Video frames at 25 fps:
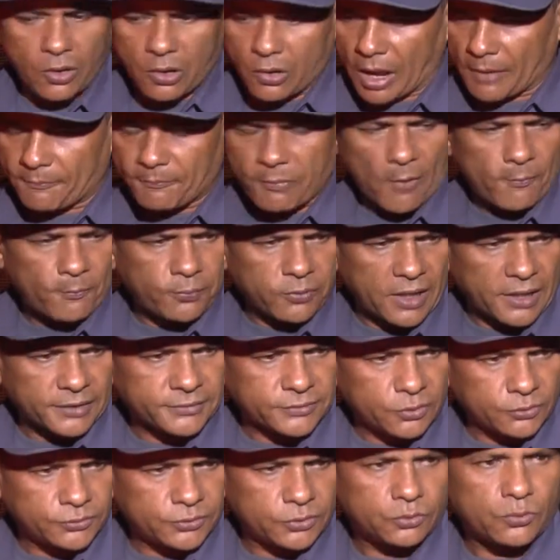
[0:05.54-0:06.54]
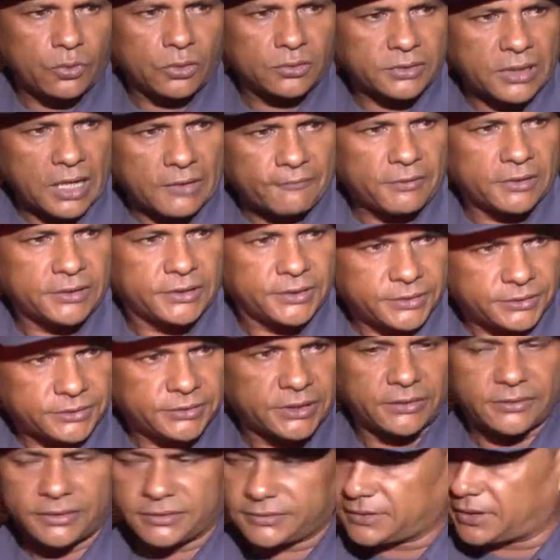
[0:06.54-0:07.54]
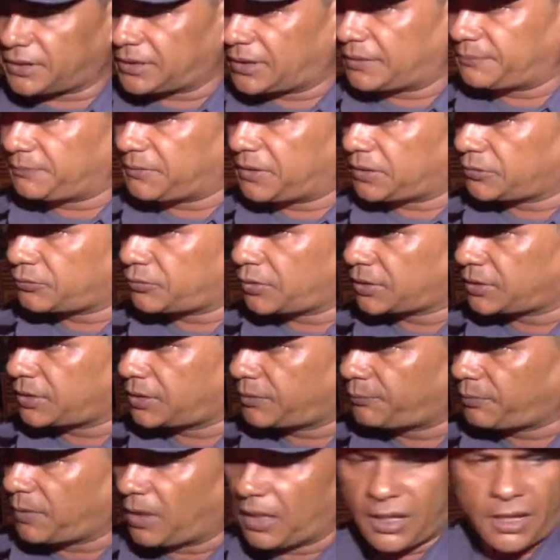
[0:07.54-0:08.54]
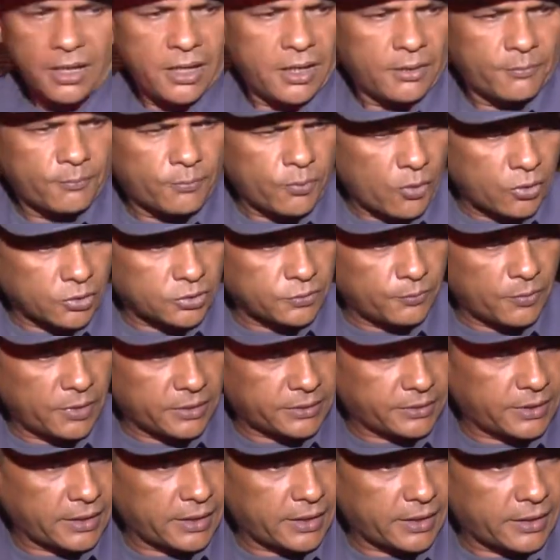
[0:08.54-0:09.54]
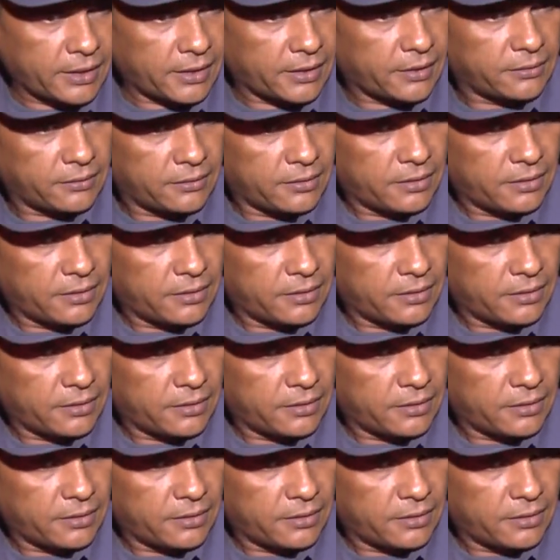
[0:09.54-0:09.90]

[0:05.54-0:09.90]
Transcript: a população se encontrava lixando esse elemento aqui, próximo aqui a,